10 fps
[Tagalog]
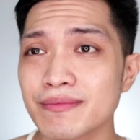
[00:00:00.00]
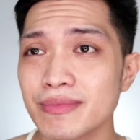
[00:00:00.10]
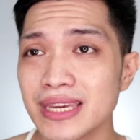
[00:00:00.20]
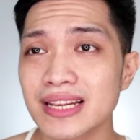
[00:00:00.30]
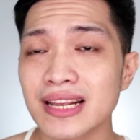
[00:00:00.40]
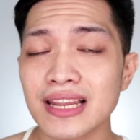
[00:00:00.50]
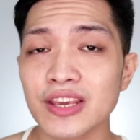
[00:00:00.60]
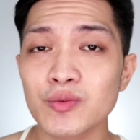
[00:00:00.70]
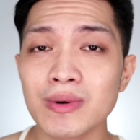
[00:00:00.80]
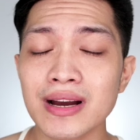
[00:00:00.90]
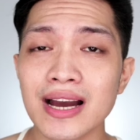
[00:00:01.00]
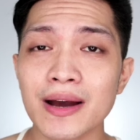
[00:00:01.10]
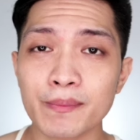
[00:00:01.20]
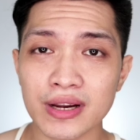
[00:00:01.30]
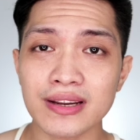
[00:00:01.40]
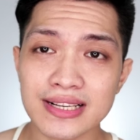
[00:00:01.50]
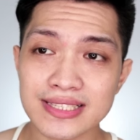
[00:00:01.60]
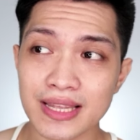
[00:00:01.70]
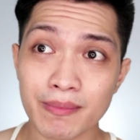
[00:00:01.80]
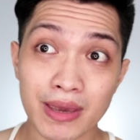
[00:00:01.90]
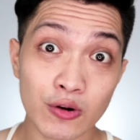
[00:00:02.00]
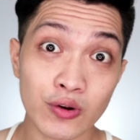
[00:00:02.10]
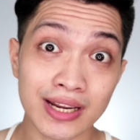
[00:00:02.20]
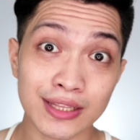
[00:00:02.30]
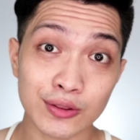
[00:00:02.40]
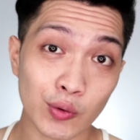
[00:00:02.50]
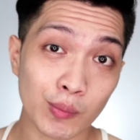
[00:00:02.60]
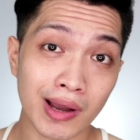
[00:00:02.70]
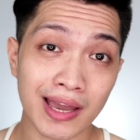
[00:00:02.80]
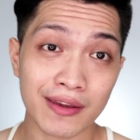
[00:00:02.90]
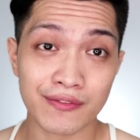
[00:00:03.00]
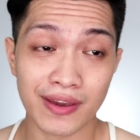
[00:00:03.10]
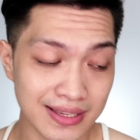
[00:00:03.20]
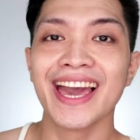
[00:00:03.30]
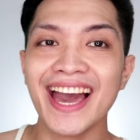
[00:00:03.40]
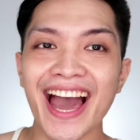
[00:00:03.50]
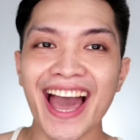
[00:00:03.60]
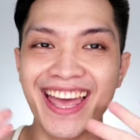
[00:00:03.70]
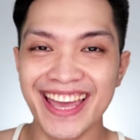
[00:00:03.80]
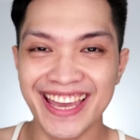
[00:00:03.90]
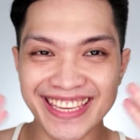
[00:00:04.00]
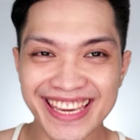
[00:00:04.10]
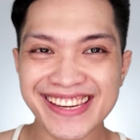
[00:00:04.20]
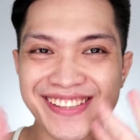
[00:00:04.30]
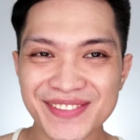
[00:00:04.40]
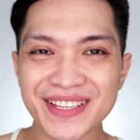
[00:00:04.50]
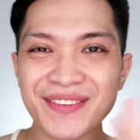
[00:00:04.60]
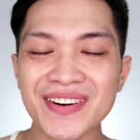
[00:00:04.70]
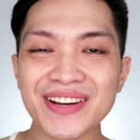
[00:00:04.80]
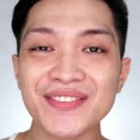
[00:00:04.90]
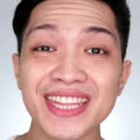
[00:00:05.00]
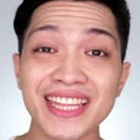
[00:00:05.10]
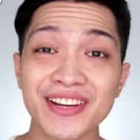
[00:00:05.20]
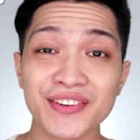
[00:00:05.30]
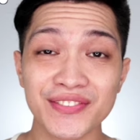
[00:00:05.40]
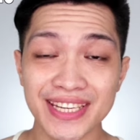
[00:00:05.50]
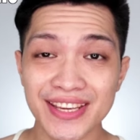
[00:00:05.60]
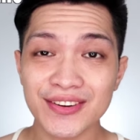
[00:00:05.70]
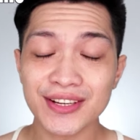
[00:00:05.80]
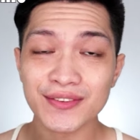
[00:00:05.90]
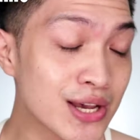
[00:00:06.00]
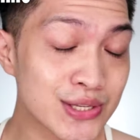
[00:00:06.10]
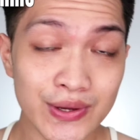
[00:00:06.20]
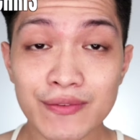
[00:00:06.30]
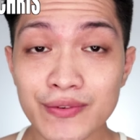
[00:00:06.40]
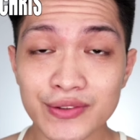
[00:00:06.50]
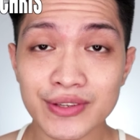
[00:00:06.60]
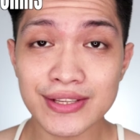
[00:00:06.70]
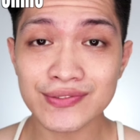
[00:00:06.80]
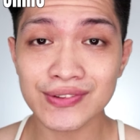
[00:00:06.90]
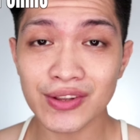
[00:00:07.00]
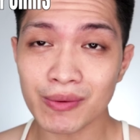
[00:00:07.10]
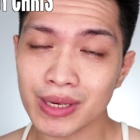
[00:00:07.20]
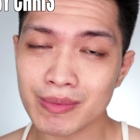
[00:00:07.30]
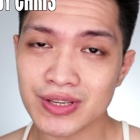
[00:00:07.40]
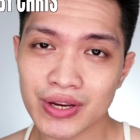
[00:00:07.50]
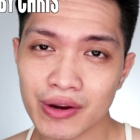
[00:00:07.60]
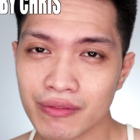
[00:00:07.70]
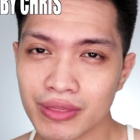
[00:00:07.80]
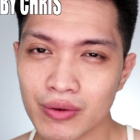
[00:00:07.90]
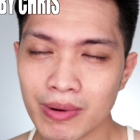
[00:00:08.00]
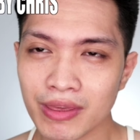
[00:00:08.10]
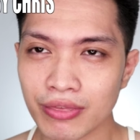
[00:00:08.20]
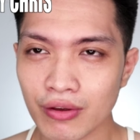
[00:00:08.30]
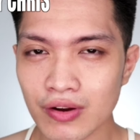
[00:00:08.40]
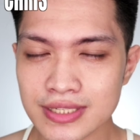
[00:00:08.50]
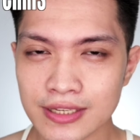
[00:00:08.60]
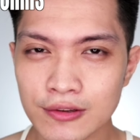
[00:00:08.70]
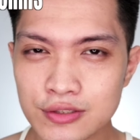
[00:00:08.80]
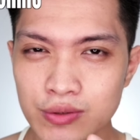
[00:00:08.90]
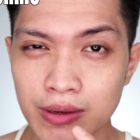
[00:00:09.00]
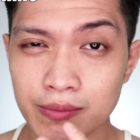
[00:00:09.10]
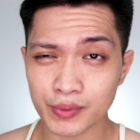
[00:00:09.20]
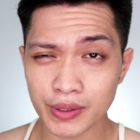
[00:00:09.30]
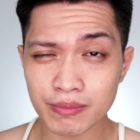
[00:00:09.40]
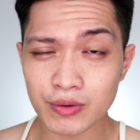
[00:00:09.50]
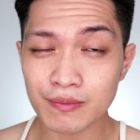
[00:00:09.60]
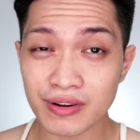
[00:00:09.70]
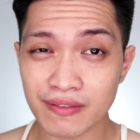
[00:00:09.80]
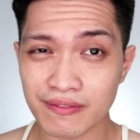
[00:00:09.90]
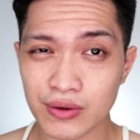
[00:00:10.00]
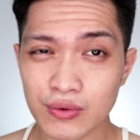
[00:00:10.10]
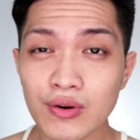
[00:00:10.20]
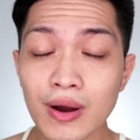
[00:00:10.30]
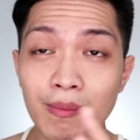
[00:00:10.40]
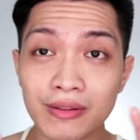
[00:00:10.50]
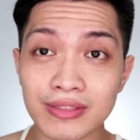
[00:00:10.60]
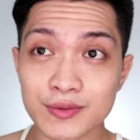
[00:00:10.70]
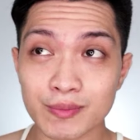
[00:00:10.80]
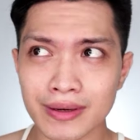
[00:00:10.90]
Bihira lang yung mga products na merong ganitong mga effects. Hi guys, welcome back with another video. Now for, so in for today's video, I'm gonna be sharing with you my thoughts and also my premium review about this